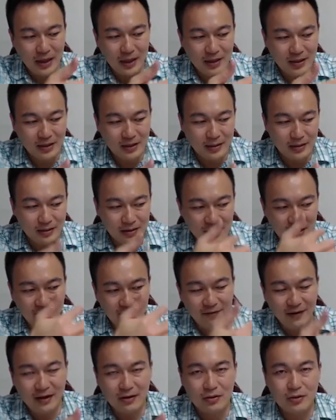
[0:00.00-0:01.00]
一个地
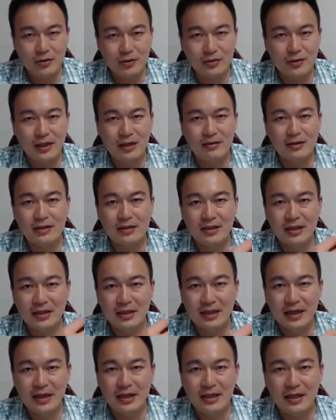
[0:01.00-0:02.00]
方受到的正
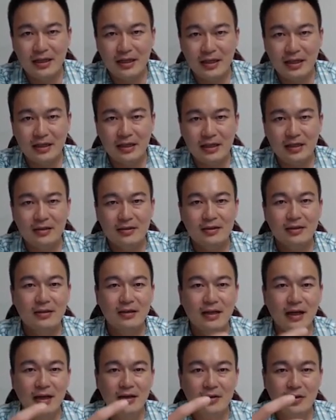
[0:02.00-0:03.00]
向应力呢，是
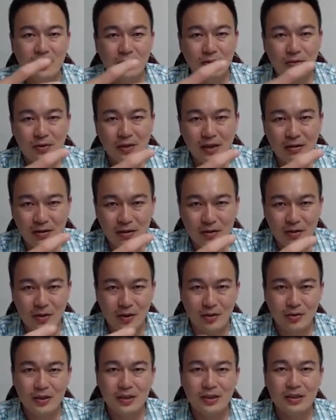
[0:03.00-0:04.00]
它受到的
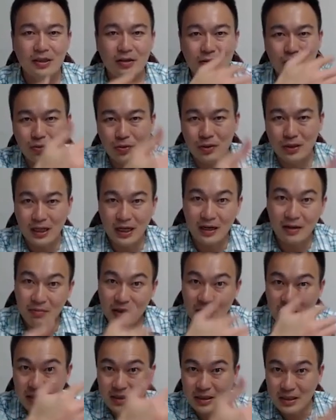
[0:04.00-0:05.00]
轴力在除以它的
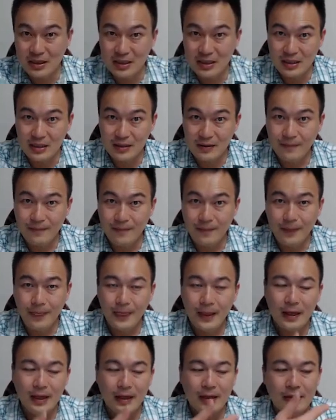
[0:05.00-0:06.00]
面积。
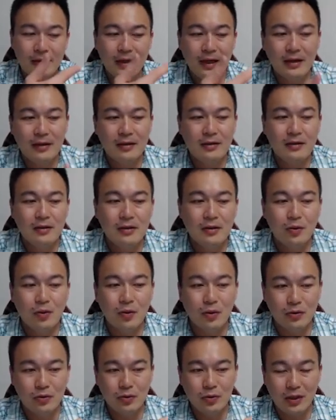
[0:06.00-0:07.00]
那
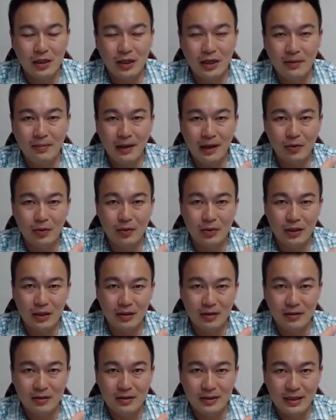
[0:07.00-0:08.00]
我如果可以把我
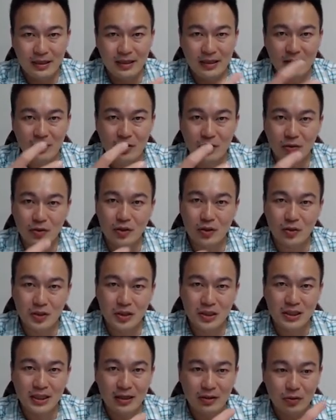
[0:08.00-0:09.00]
的在相同的轴力
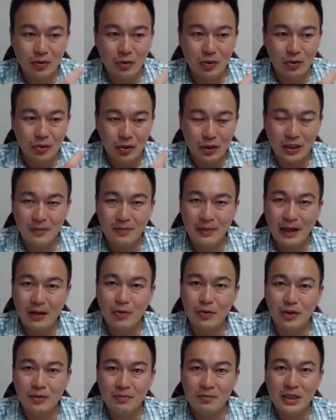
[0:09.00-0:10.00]
下，如果我可以把
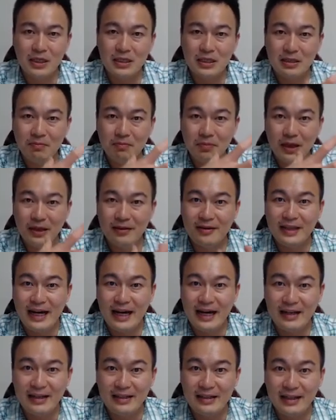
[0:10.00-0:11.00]
我的面积变
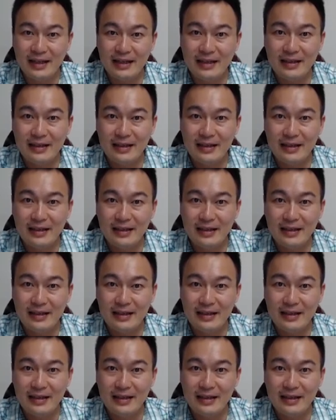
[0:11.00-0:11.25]
大一点，